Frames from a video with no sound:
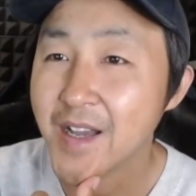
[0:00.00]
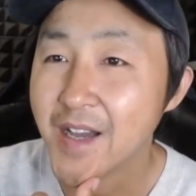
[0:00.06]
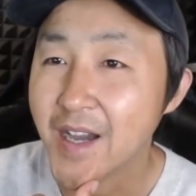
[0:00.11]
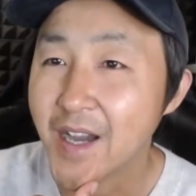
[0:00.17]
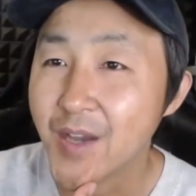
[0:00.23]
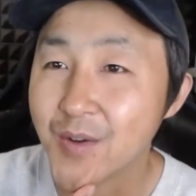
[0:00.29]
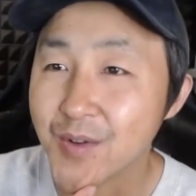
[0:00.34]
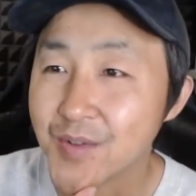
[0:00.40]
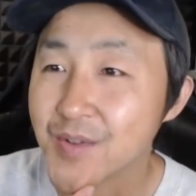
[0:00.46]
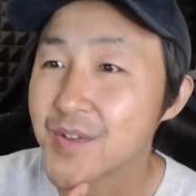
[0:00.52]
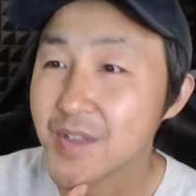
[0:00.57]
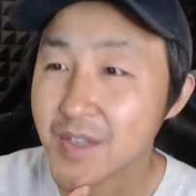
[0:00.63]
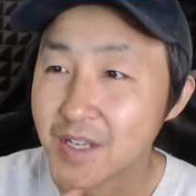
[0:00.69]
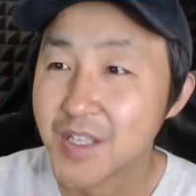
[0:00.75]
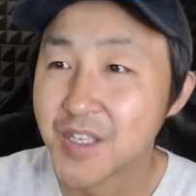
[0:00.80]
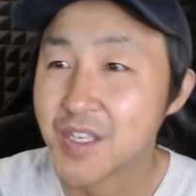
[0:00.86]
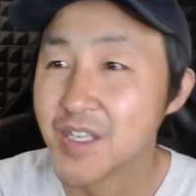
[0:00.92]
还有
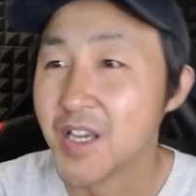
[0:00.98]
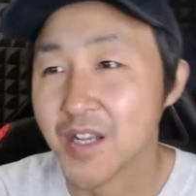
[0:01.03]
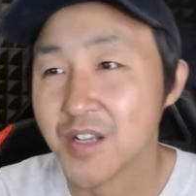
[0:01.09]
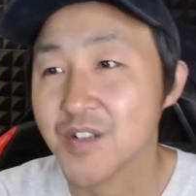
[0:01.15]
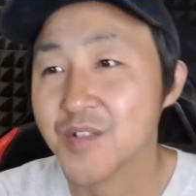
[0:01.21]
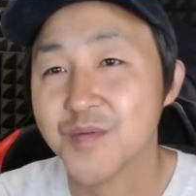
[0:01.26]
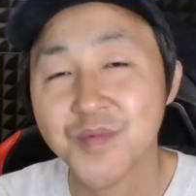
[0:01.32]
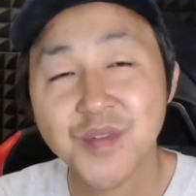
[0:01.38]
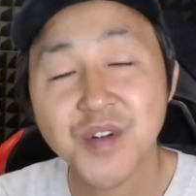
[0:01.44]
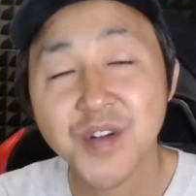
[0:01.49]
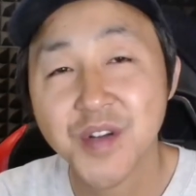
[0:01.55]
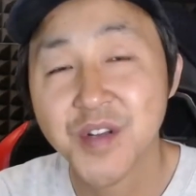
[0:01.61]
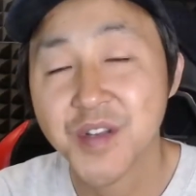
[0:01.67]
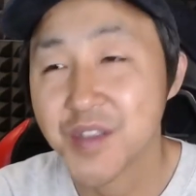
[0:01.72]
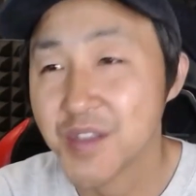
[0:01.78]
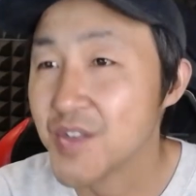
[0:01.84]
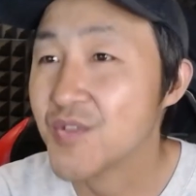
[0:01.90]
节日，
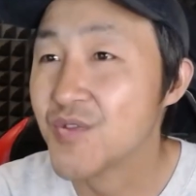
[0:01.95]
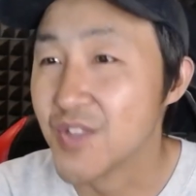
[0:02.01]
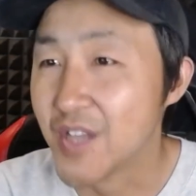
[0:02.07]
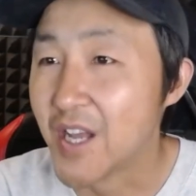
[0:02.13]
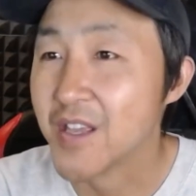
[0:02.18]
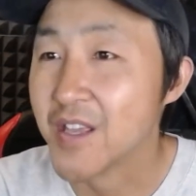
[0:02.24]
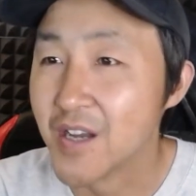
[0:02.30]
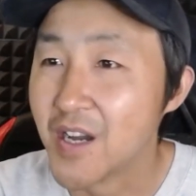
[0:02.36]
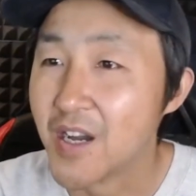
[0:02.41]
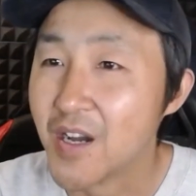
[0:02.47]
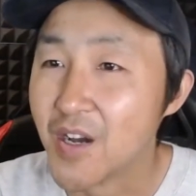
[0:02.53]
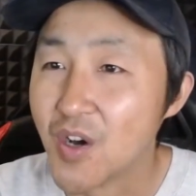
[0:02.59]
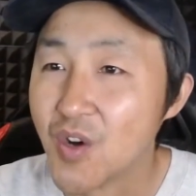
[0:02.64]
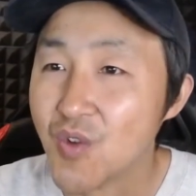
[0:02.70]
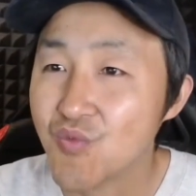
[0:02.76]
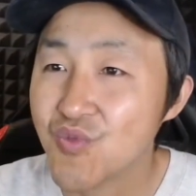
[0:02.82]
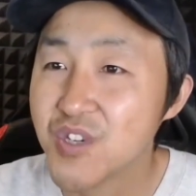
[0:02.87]
你去哪里啊？
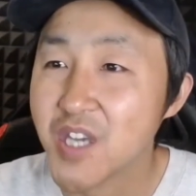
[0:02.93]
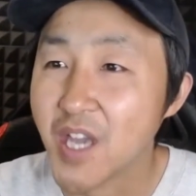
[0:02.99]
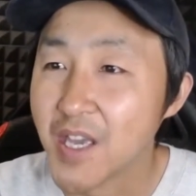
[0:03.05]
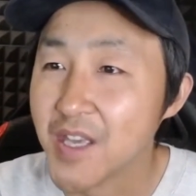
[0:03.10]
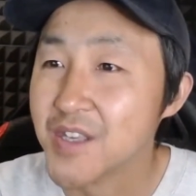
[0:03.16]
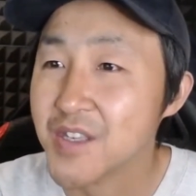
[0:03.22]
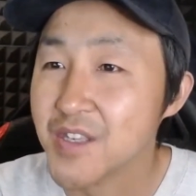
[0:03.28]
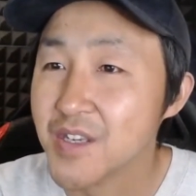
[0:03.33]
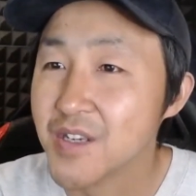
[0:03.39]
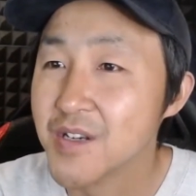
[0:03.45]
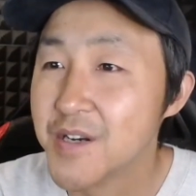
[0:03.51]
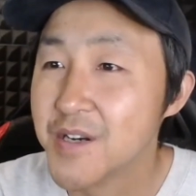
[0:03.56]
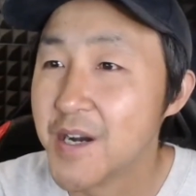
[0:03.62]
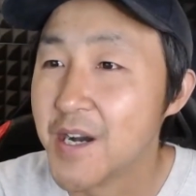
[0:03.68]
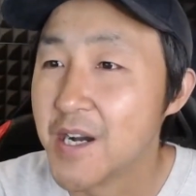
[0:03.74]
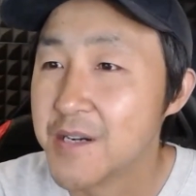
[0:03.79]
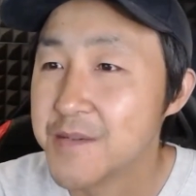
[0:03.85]
五险一金
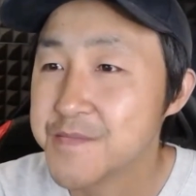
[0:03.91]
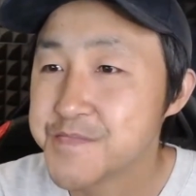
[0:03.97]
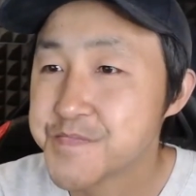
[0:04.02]
啊，